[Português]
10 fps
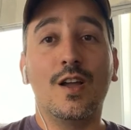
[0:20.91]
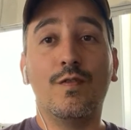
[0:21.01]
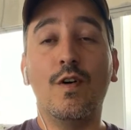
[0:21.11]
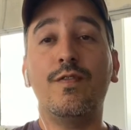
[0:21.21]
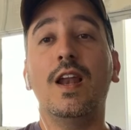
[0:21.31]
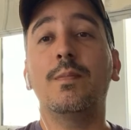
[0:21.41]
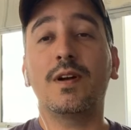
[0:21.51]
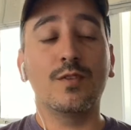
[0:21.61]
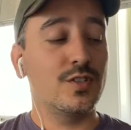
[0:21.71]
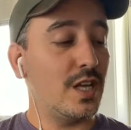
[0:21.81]
eu vou falar
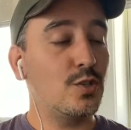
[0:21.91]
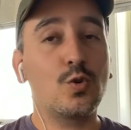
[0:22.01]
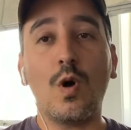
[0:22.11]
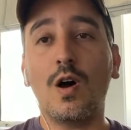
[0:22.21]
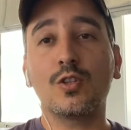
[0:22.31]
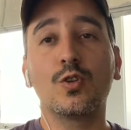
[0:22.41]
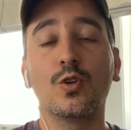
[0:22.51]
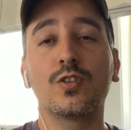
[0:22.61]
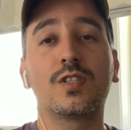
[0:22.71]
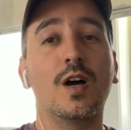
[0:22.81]
para vocês qual a
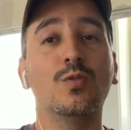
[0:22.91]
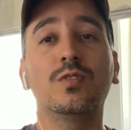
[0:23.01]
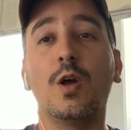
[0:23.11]
solução.